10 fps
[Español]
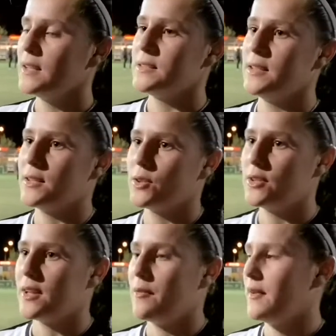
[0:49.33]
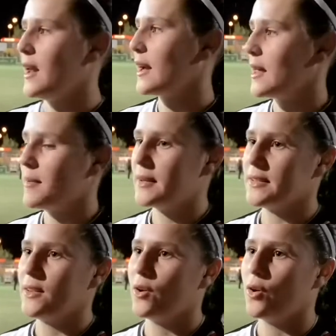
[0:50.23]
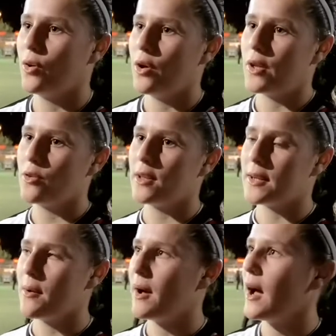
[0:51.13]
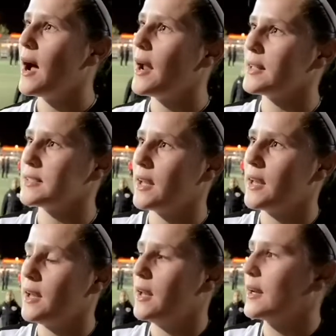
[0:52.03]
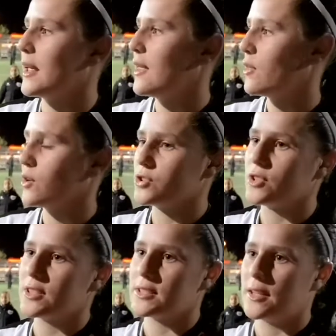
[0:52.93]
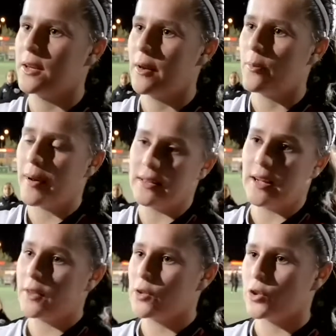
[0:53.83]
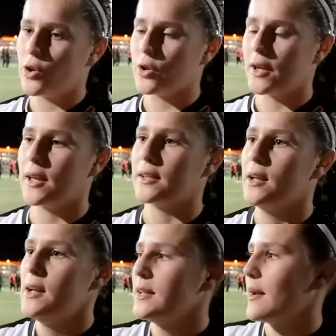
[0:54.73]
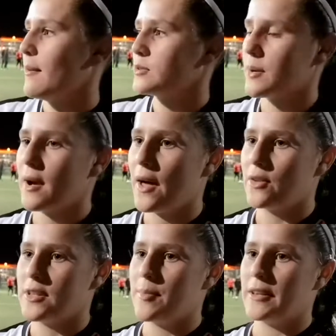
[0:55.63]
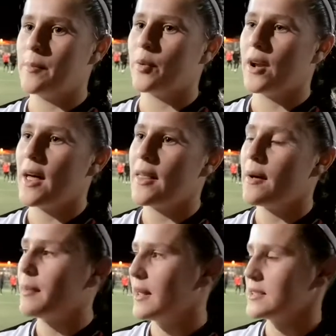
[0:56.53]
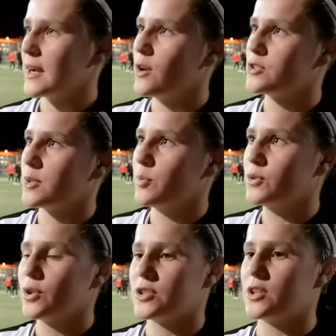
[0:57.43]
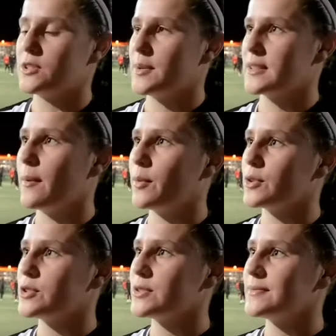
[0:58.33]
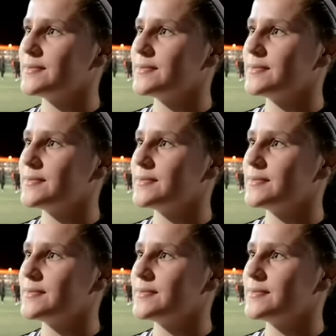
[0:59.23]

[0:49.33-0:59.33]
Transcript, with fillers: Sí, eso es. Al final cada partido ayuda a trabajar, a seguir creyendo nosotras, a seguir practicando todo lo que llevamos trabajando desde pretemporada para sacar los tres puntos en los demás campos.